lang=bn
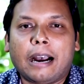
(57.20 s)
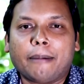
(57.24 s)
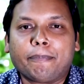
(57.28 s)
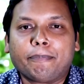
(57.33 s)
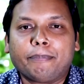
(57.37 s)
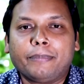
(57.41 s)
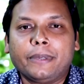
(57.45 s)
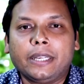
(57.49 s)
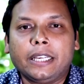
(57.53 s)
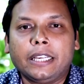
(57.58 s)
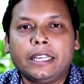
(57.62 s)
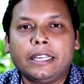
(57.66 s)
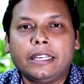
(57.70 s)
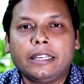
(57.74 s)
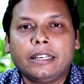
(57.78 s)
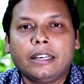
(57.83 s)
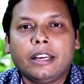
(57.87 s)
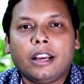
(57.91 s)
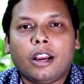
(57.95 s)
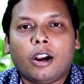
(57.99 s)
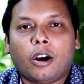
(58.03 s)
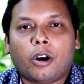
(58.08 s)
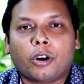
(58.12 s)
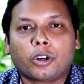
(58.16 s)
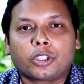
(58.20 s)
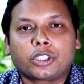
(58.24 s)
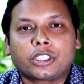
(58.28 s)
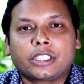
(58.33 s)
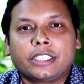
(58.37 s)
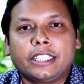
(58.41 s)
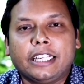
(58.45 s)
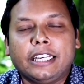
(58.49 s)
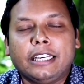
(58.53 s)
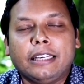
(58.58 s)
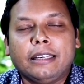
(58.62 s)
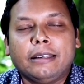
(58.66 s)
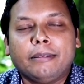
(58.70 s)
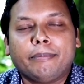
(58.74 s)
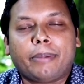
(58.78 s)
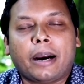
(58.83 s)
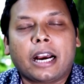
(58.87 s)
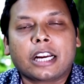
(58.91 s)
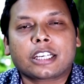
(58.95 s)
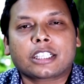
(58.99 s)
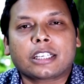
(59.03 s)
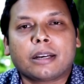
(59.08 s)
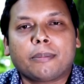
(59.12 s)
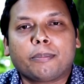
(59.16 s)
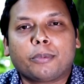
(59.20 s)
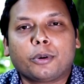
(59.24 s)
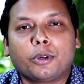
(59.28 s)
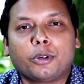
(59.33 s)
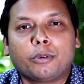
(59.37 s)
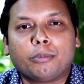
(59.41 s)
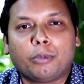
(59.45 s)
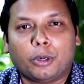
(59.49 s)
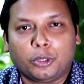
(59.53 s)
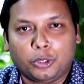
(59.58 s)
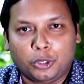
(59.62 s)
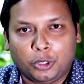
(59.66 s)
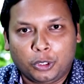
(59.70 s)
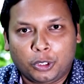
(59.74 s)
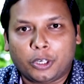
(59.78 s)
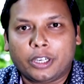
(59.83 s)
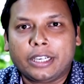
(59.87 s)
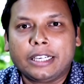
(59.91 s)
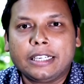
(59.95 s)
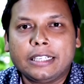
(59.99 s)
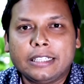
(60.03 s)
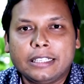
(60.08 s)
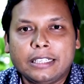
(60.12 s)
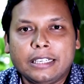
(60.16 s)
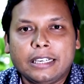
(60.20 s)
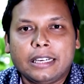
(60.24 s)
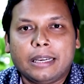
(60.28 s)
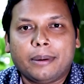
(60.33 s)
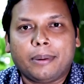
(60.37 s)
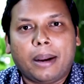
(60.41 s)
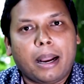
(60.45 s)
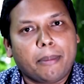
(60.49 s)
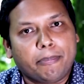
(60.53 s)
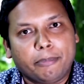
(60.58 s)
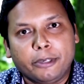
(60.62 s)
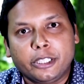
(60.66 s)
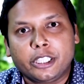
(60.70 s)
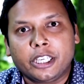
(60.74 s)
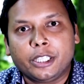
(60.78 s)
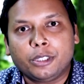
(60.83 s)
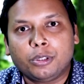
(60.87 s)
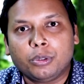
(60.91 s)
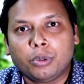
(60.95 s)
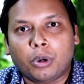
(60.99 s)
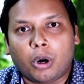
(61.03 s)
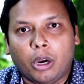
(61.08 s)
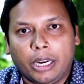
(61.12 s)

আপনি অশ্লীল ভাষা প্রয়োগ বন্ধ করেন এবং আপনি যেহেতু